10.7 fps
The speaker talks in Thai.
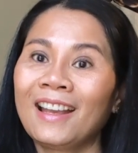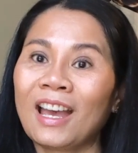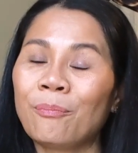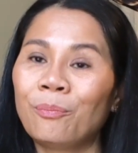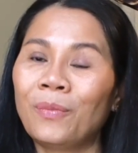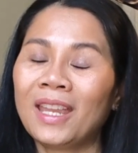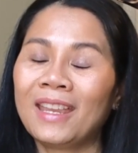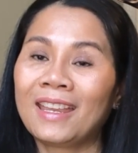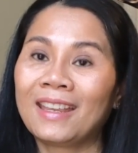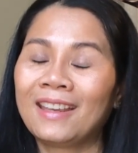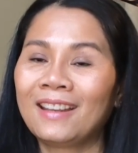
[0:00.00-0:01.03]
กลับไป
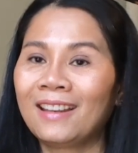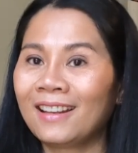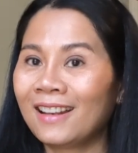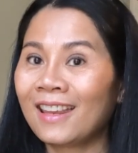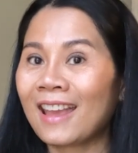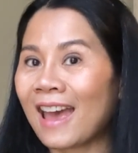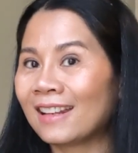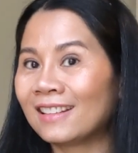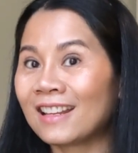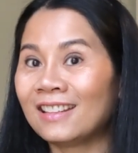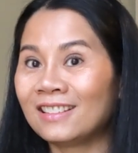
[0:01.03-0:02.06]
ในการ
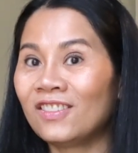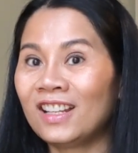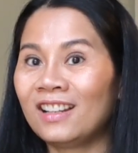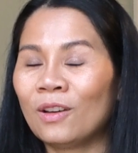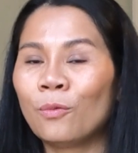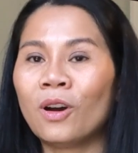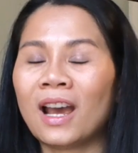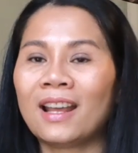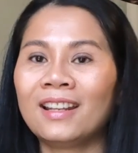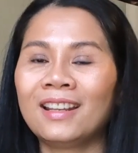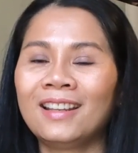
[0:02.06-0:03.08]
ใช้ชีวิตแล้วบ่ฮะ
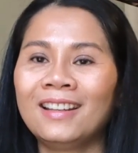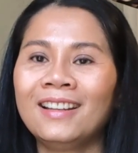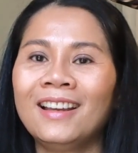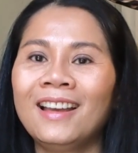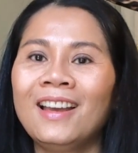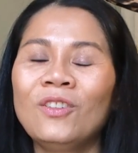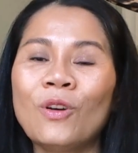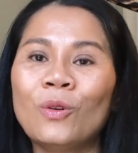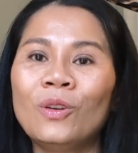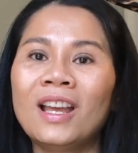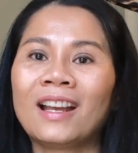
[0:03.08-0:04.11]
เนี่ยเบา
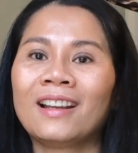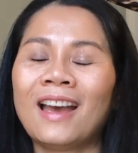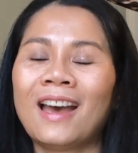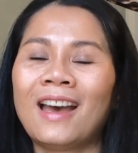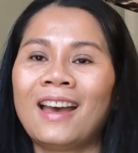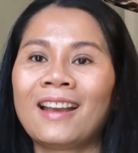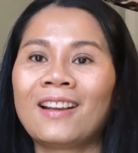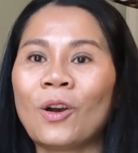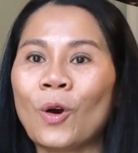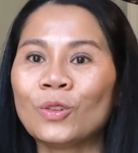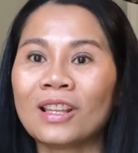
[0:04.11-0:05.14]
เรื่อง
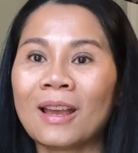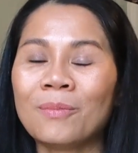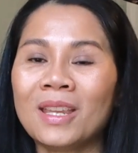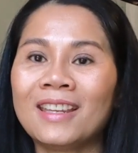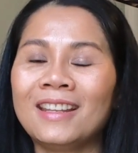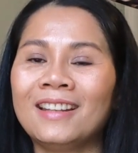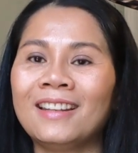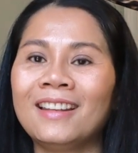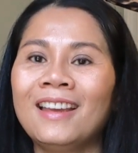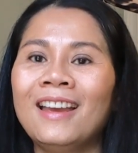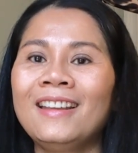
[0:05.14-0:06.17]
เกาะสามีกิน
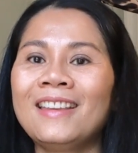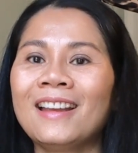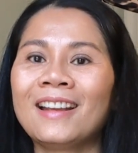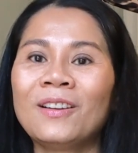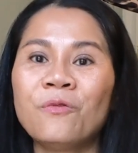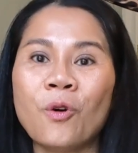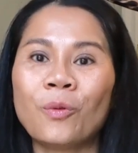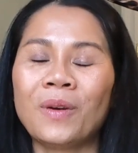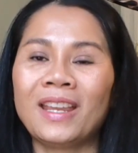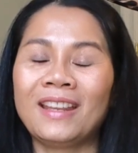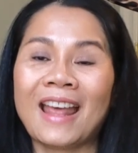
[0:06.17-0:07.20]
ยังวกไป
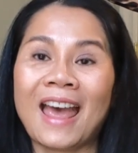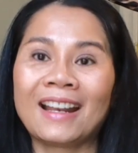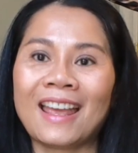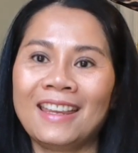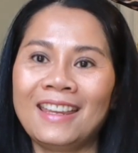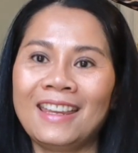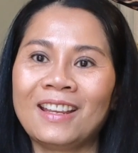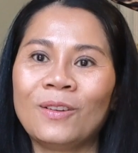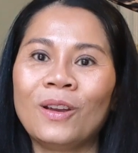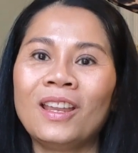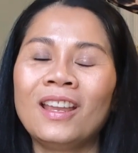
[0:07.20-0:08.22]
ทางใดอีก
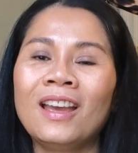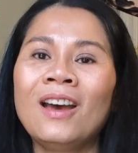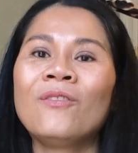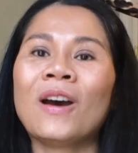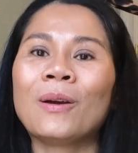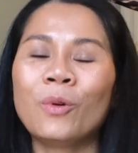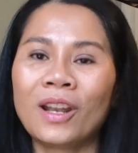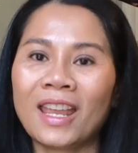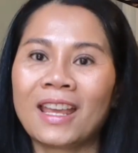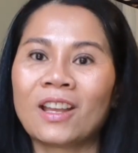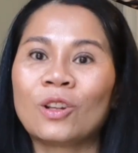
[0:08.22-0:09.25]
โอ้ย ฟังบ่ได้
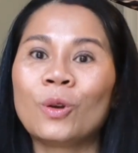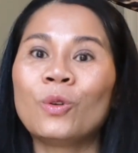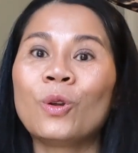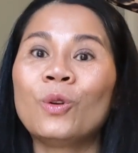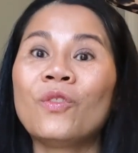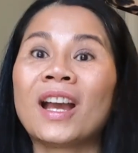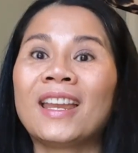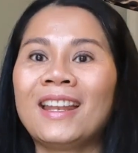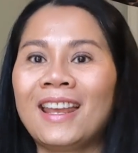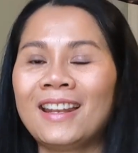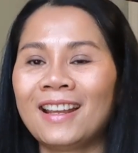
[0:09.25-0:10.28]
ค่ะทนทนฟังให้
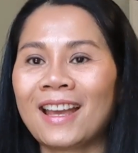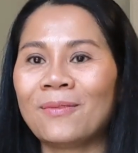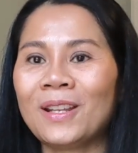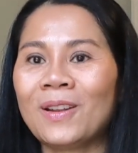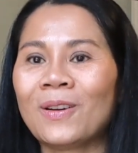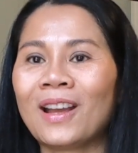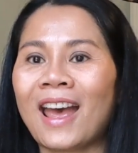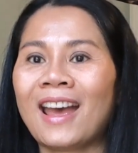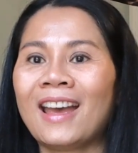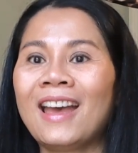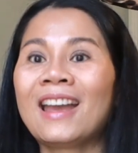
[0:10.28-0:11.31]
แน่เด้อค่ะ พี่น้องค่ะ
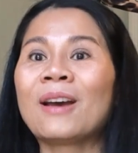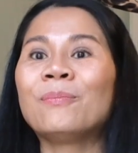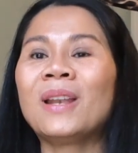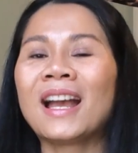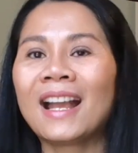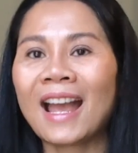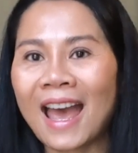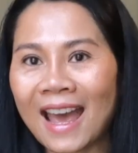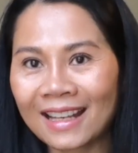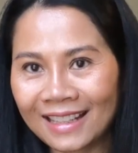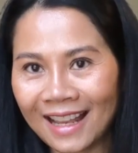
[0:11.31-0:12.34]
กำลังฮั
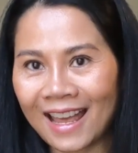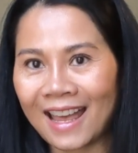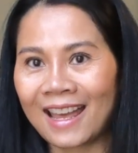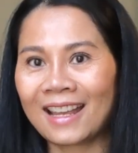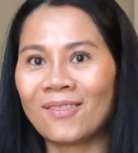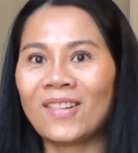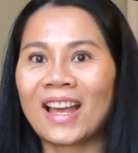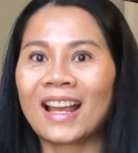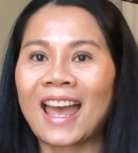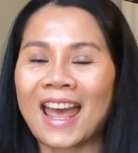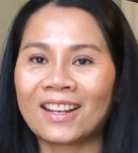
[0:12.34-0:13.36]
ดค่ะ กำลัง
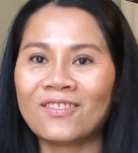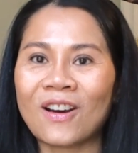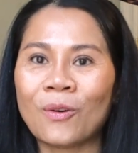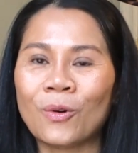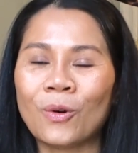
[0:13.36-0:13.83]
ฮัดเบา